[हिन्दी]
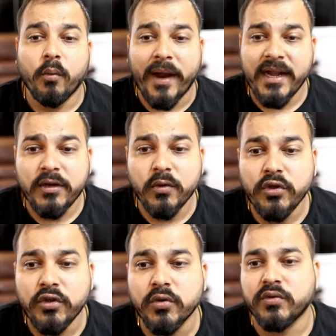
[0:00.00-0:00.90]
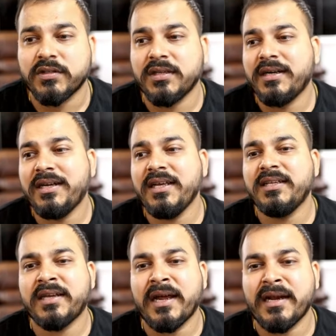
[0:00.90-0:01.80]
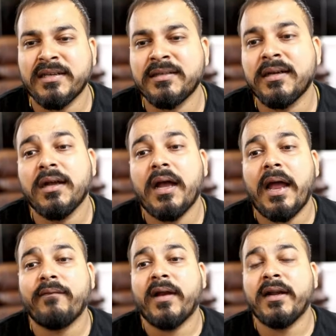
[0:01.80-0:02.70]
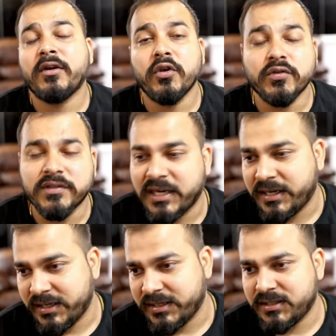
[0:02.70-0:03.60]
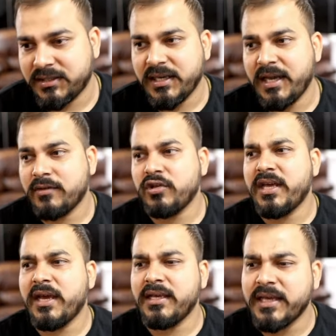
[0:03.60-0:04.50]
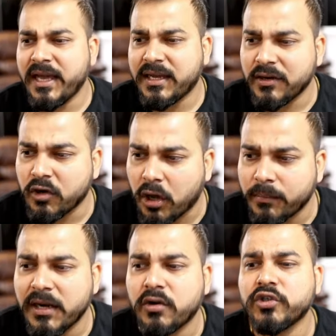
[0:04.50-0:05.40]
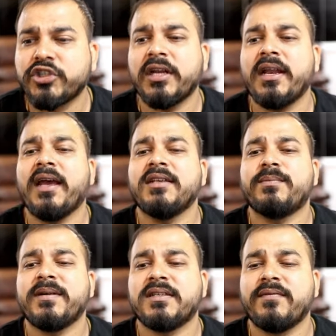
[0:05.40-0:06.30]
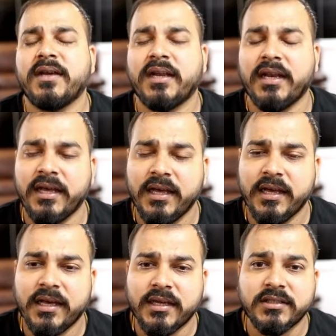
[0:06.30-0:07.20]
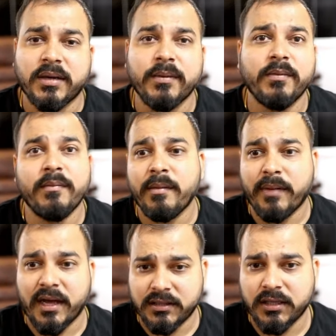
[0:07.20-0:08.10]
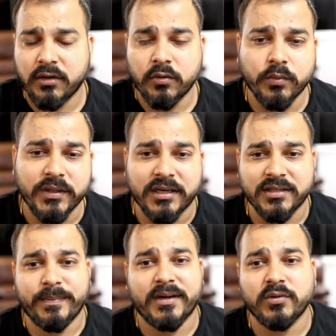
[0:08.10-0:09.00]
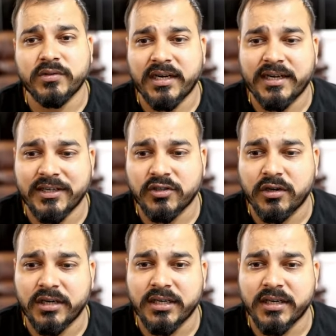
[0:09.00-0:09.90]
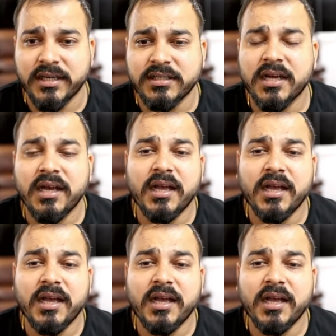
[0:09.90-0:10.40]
वेन टू यूज़ टी स्टैट्स एंड मेन टू यूज़ जेड टेस्ट ठीक है तो ये ये एक नॉर्मल क्वेश्चन है स्पेसिफिकली जब भी मैं बात करूँ विथ रेस्पेक्ट टू जेड टेस्ट और टी टेस्ट